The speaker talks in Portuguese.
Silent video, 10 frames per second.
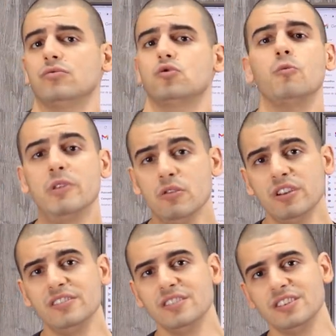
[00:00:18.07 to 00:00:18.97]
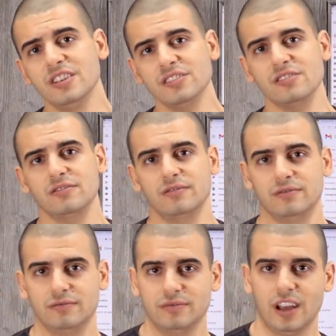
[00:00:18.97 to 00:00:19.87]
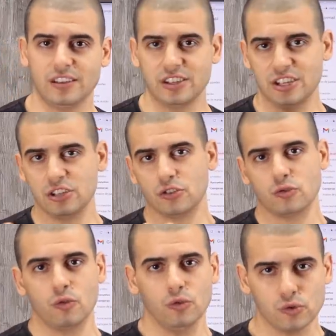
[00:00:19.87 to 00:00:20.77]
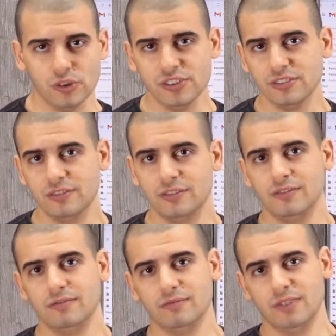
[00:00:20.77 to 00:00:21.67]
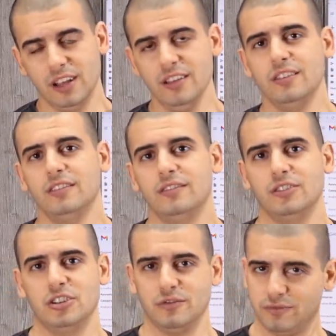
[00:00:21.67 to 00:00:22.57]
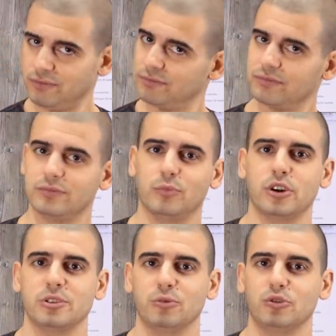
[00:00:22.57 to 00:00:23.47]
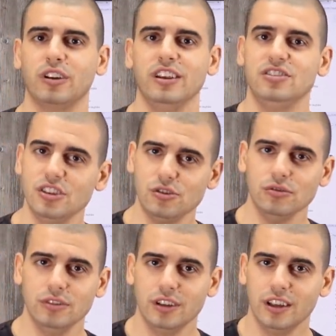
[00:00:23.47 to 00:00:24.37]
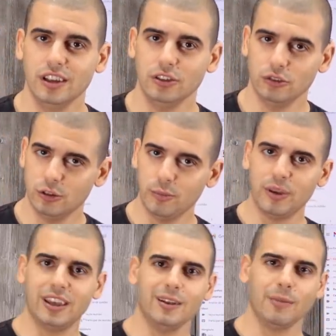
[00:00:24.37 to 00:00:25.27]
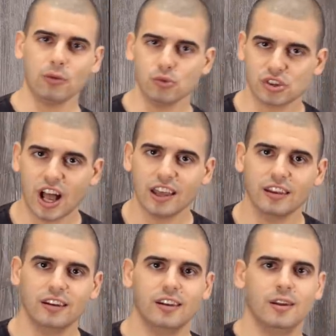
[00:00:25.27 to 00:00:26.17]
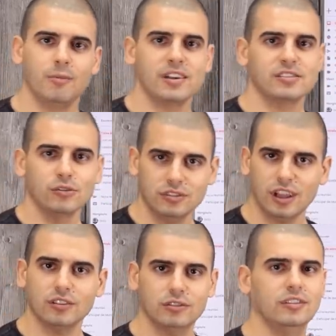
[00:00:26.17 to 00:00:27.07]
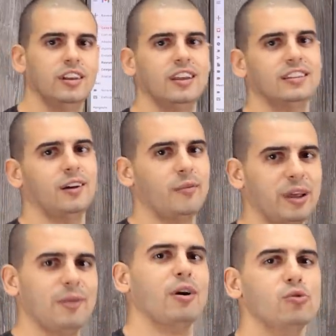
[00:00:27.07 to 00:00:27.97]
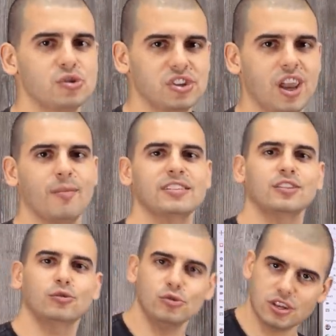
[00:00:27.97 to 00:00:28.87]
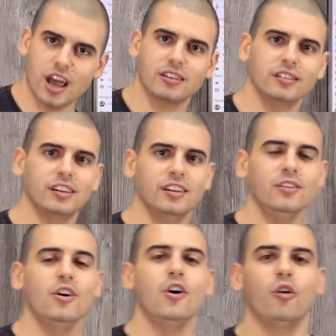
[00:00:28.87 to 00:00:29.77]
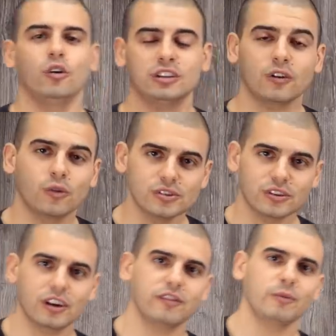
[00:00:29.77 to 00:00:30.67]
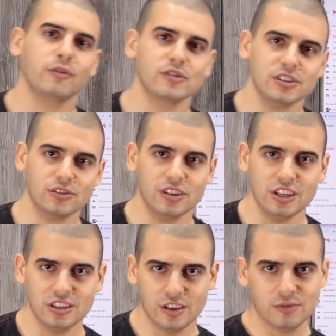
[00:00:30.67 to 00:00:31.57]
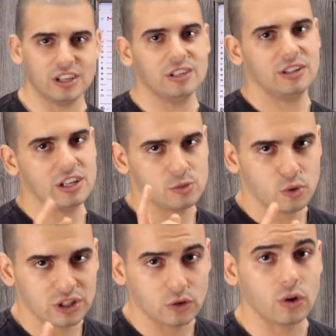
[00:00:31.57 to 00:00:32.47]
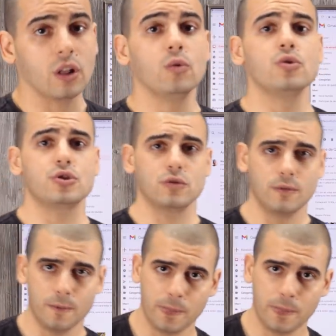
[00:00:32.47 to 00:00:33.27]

sumiu 15 dias. Aí você tira suas conclusões, né? A gente não pode ir muito além disso. Então deu uma pequena bagunçada, mas tudo tá, tá uma pequena baguncinha, mas tá tudo certo, entendeu? Outra coisa que eu quero falar para vocês é o seguinte: você precisa de transportador a luxo,